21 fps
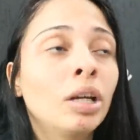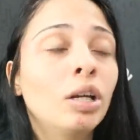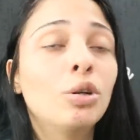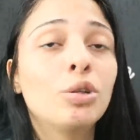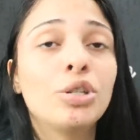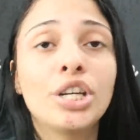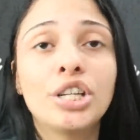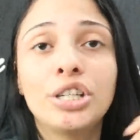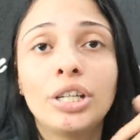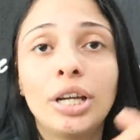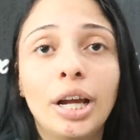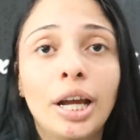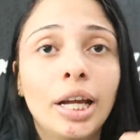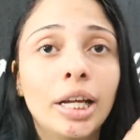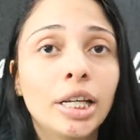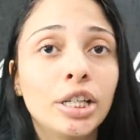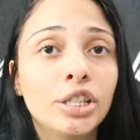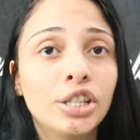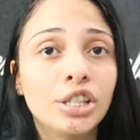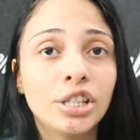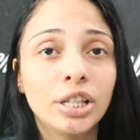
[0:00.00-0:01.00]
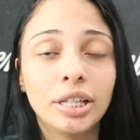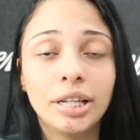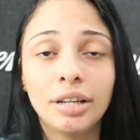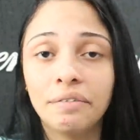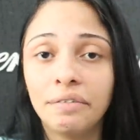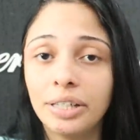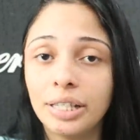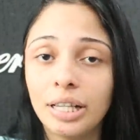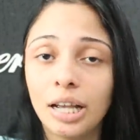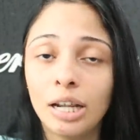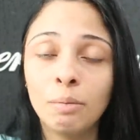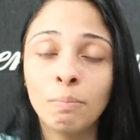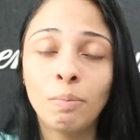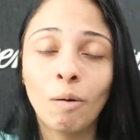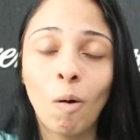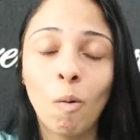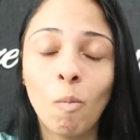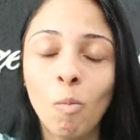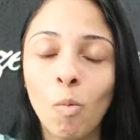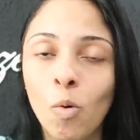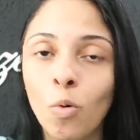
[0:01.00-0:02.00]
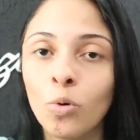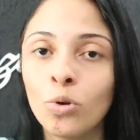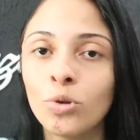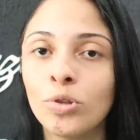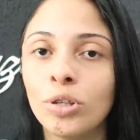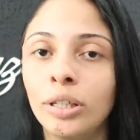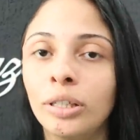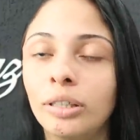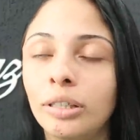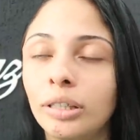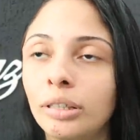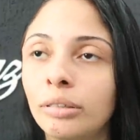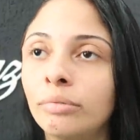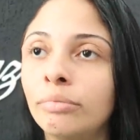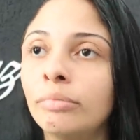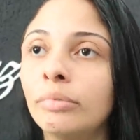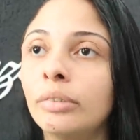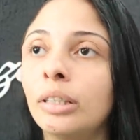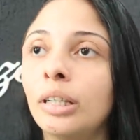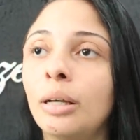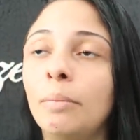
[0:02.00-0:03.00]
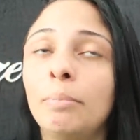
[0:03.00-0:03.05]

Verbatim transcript: Eu já cheguei, a Gi já teve que sair pro almoço, então